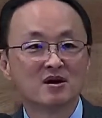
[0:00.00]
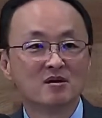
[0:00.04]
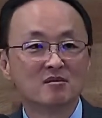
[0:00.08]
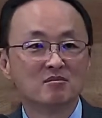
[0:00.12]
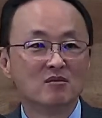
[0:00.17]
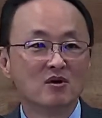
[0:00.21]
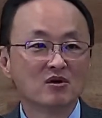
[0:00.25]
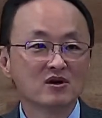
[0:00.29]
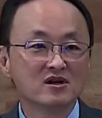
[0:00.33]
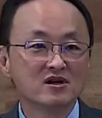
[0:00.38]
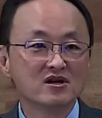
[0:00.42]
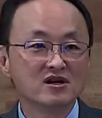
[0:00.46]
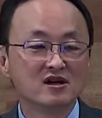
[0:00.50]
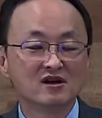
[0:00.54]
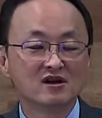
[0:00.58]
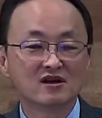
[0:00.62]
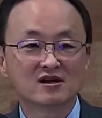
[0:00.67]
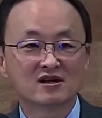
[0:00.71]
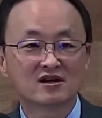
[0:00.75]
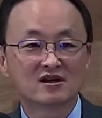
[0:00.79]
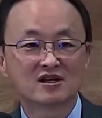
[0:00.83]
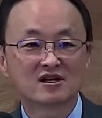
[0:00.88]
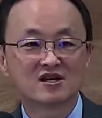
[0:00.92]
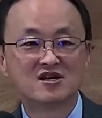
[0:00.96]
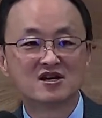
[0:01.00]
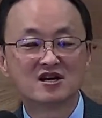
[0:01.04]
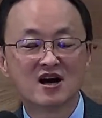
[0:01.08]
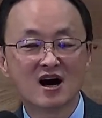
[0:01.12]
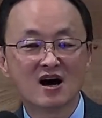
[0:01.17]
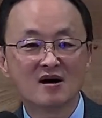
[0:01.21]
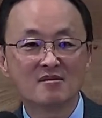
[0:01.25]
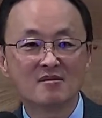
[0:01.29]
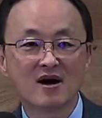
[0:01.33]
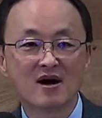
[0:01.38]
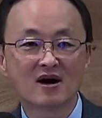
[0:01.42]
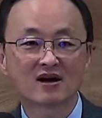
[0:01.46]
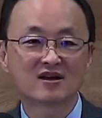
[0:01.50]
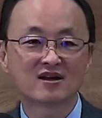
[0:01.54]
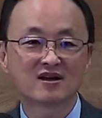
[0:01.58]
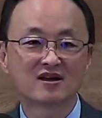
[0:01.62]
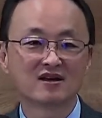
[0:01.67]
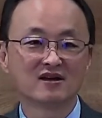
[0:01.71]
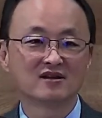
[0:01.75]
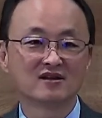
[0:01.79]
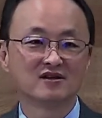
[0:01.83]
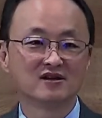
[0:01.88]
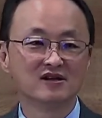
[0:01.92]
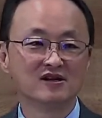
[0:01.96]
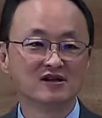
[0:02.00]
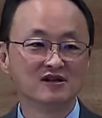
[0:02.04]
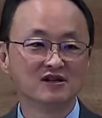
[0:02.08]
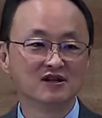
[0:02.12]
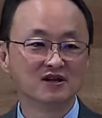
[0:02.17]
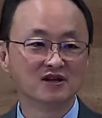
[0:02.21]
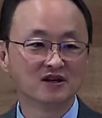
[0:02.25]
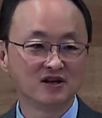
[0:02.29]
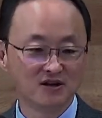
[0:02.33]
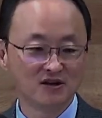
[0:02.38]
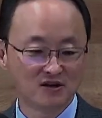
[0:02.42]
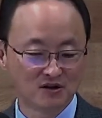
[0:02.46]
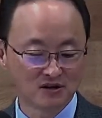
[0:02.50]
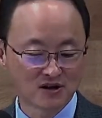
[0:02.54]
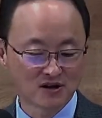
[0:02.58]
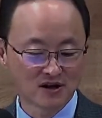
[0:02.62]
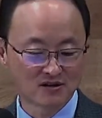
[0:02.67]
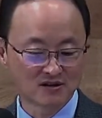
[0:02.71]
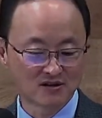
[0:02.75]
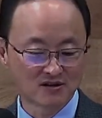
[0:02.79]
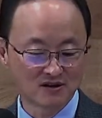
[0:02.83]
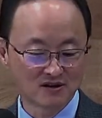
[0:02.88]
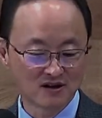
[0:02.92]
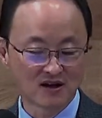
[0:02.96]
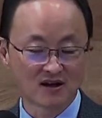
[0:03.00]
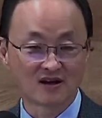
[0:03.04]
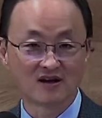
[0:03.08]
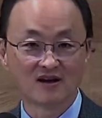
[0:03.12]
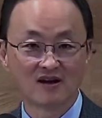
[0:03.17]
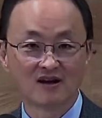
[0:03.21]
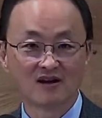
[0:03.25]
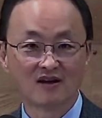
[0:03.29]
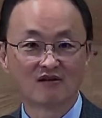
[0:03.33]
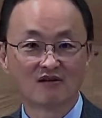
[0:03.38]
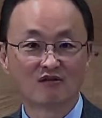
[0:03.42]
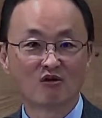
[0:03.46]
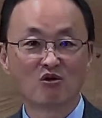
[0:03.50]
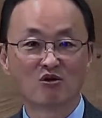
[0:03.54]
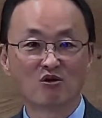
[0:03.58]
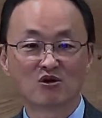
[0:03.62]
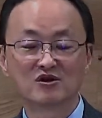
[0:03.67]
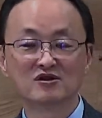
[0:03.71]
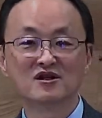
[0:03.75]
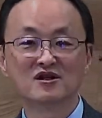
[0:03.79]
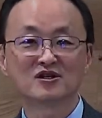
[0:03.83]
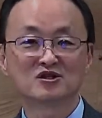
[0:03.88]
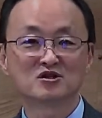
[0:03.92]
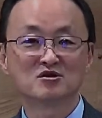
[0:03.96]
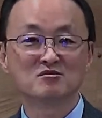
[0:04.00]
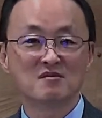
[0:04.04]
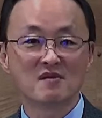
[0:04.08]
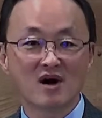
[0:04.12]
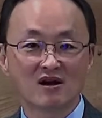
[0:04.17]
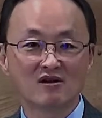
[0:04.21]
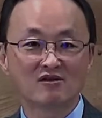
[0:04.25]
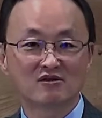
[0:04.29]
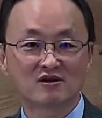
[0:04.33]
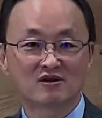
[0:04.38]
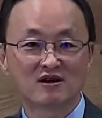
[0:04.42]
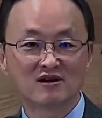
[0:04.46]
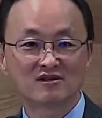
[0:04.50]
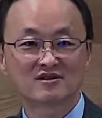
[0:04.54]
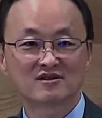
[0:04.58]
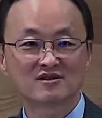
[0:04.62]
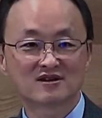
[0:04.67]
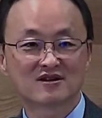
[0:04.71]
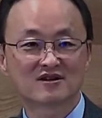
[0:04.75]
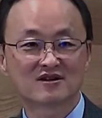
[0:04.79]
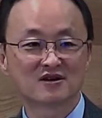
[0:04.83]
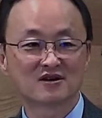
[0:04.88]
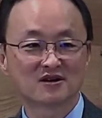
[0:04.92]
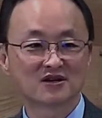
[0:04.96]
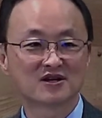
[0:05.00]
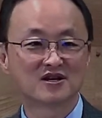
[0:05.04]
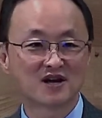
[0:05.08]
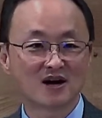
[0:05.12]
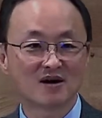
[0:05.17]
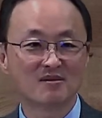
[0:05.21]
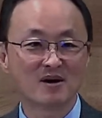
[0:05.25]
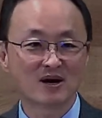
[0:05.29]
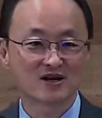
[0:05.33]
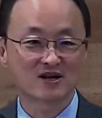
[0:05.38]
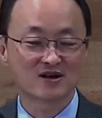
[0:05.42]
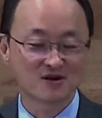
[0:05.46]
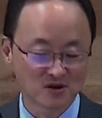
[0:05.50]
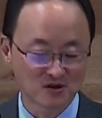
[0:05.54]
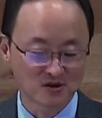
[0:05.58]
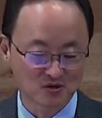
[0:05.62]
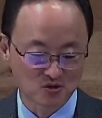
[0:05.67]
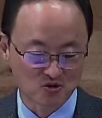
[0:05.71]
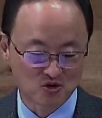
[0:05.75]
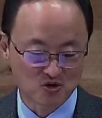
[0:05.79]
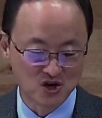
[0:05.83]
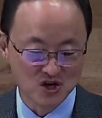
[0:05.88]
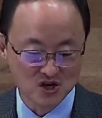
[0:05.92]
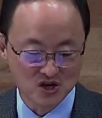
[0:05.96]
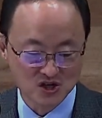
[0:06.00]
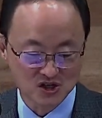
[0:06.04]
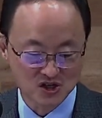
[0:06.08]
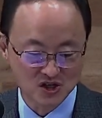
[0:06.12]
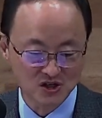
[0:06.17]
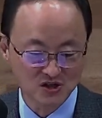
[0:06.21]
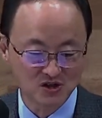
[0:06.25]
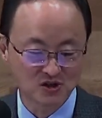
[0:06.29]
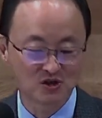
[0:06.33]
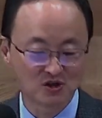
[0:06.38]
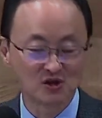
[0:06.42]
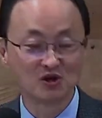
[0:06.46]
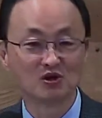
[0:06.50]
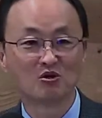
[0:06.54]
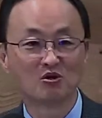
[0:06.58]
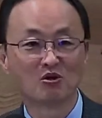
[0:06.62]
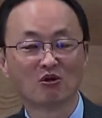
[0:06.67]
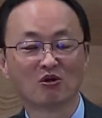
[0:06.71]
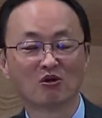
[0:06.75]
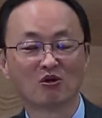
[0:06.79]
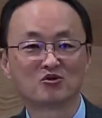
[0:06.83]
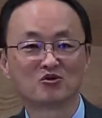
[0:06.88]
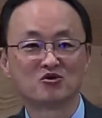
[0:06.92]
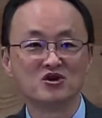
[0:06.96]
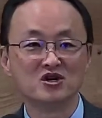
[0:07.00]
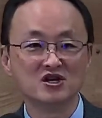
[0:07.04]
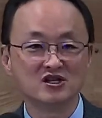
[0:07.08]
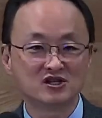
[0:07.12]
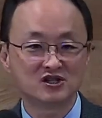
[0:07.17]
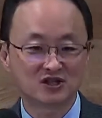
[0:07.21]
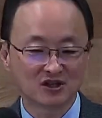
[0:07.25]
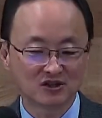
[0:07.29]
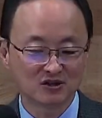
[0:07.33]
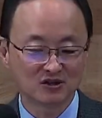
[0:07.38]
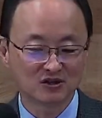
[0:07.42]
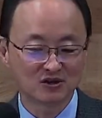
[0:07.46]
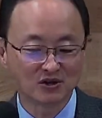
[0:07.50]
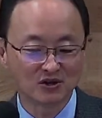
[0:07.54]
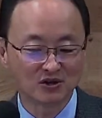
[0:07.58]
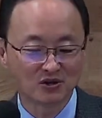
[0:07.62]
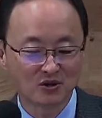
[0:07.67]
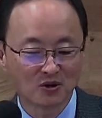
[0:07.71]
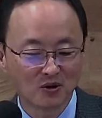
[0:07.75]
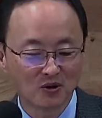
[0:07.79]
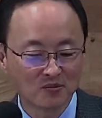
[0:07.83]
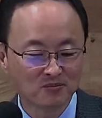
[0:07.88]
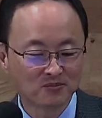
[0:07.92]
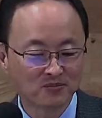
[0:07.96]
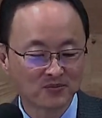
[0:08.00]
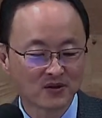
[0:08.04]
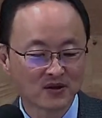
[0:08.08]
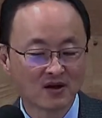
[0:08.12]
뭐 기가 막힌 일들이 일어났는데 어, 근데 정말로 그 기가 막힌 건 귀신들도 귀신들도